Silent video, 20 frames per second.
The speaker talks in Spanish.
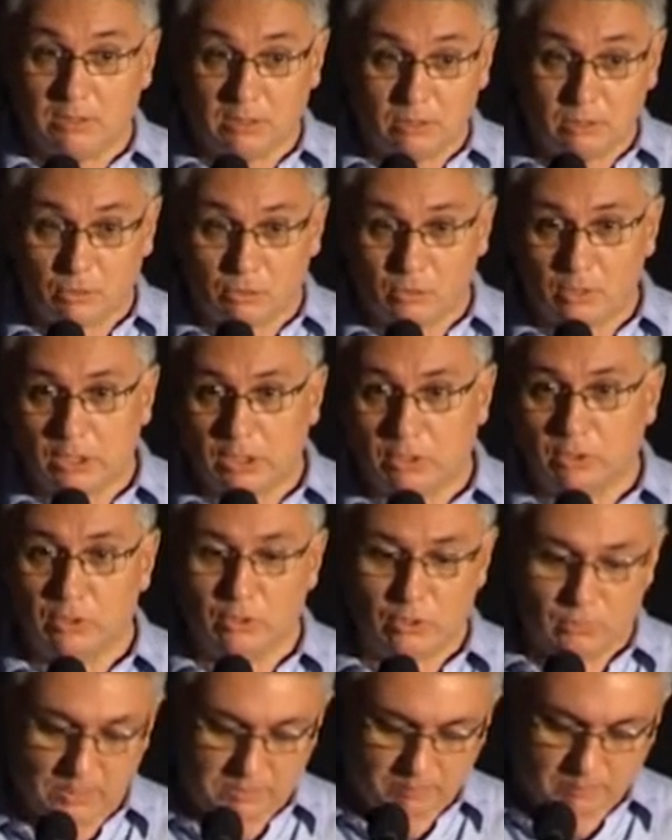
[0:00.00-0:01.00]
los colegios
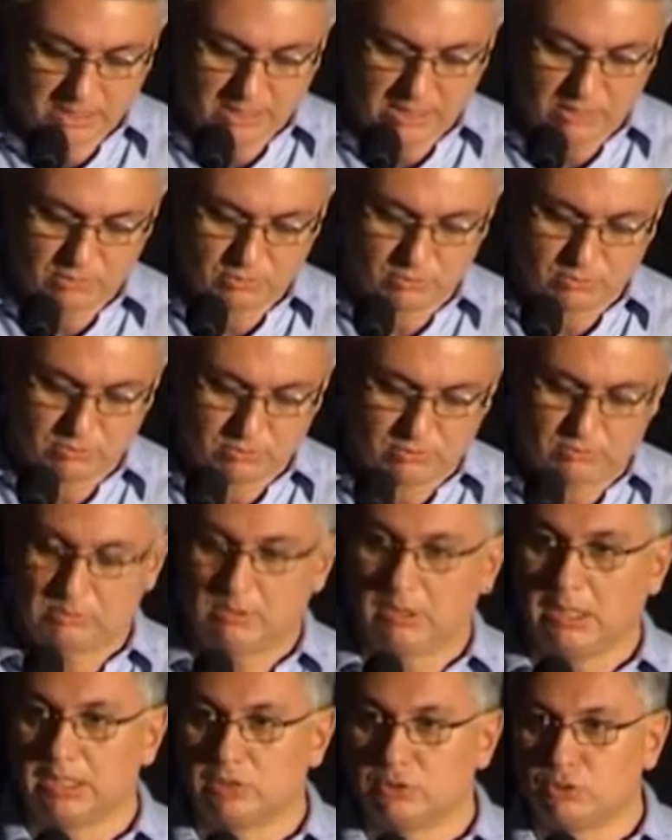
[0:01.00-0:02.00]
del
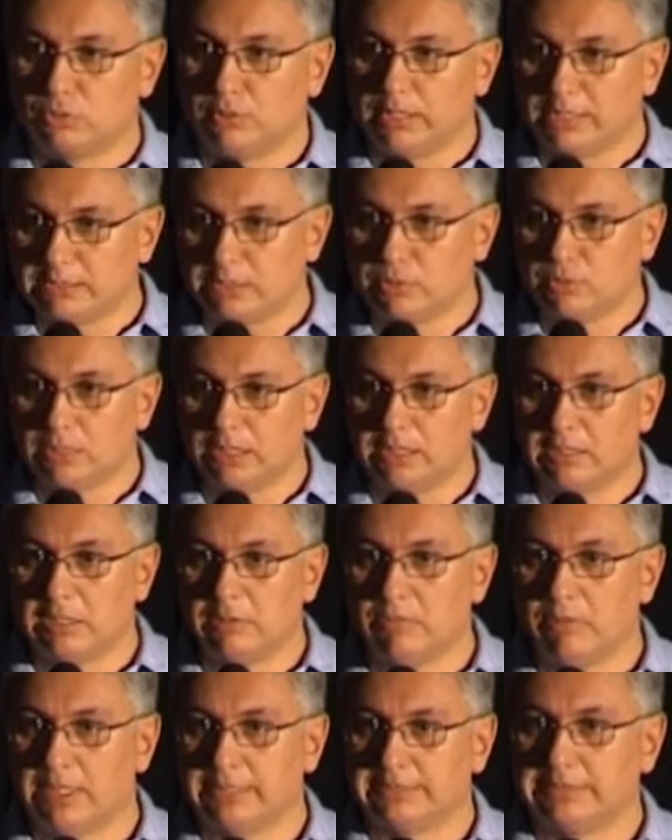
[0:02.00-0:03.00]
obispado, las obras
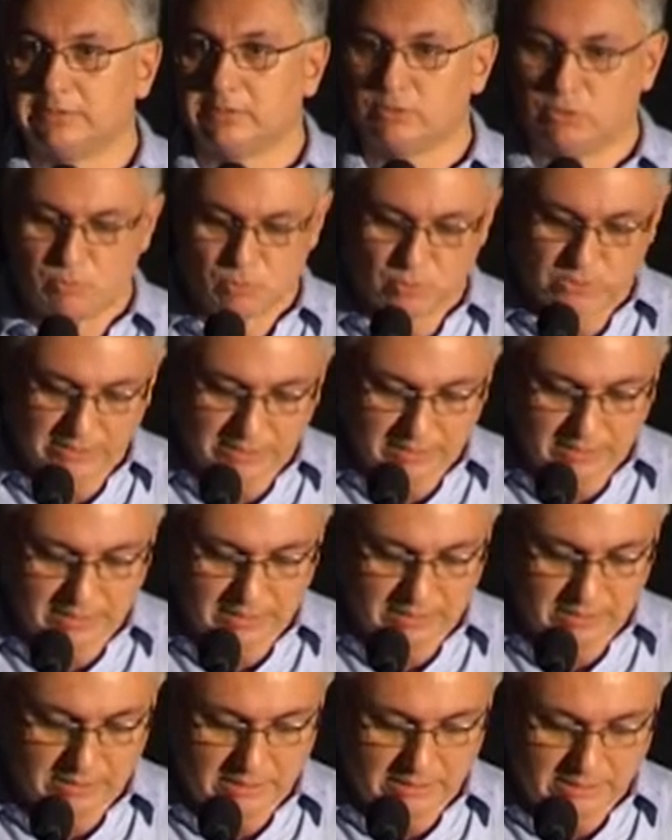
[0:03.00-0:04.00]
educativas
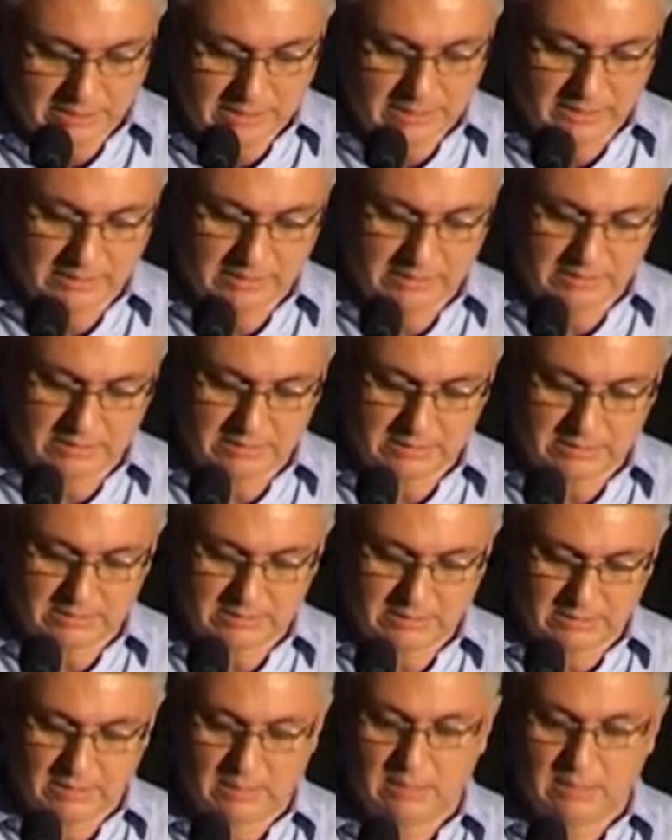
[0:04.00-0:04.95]
comunitarias de Cáritas,